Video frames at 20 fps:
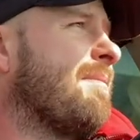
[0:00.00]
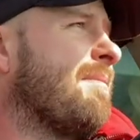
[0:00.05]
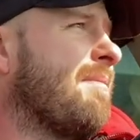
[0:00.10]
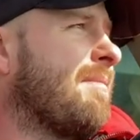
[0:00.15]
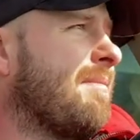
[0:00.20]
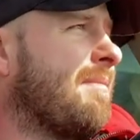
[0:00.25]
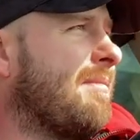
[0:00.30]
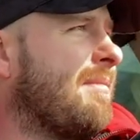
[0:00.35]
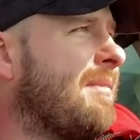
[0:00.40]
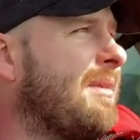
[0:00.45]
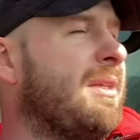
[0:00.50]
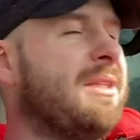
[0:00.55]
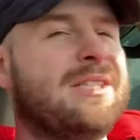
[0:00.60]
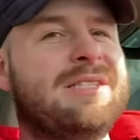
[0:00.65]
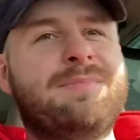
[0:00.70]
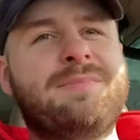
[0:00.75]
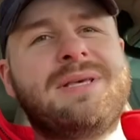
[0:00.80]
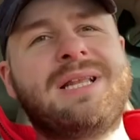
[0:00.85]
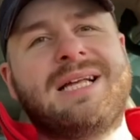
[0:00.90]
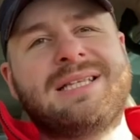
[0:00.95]
Mm,
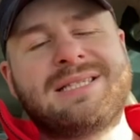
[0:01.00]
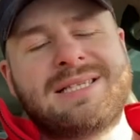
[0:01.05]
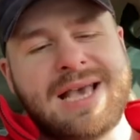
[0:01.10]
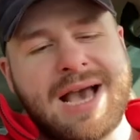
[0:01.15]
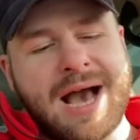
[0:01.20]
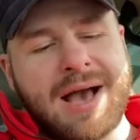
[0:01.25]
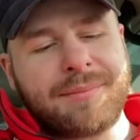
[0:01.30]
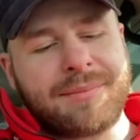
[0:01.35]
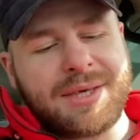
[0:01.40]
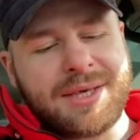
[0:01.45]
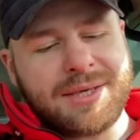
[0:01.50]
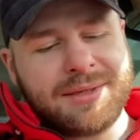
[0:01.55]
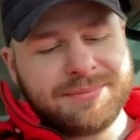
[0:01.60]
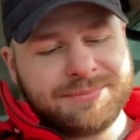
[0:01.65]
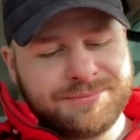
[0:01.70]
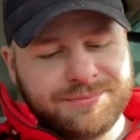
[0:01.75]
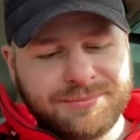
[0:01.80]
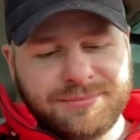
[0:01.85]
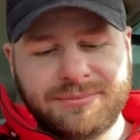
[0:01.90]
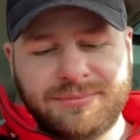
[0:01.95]
inspiracjami
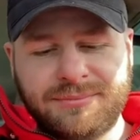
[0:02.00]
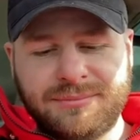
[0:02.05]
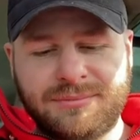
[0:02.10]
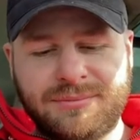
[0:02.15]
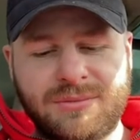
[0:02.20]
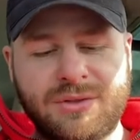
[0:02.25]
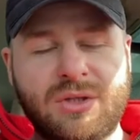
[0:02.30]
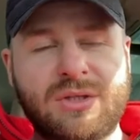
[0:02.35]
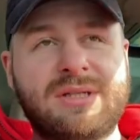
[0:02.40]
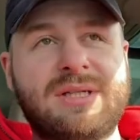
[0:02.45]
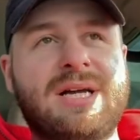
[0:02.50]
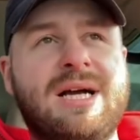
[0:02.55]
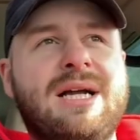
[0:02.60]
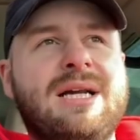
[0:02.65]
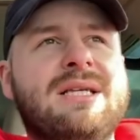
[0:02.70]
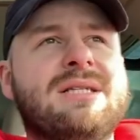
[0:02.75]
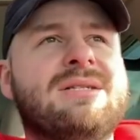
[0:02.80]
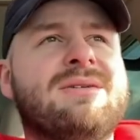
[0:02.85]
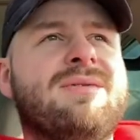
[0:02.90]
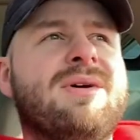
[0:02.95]
do
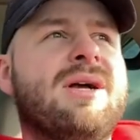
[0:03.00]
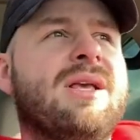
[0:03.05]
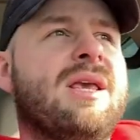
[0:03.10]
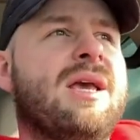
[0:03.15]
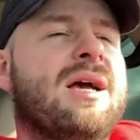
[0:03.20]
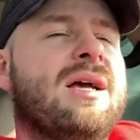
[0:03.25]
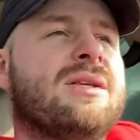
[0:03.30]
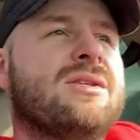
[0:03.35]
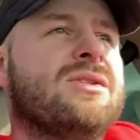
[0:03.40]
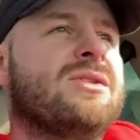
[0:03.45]
zrealizowania.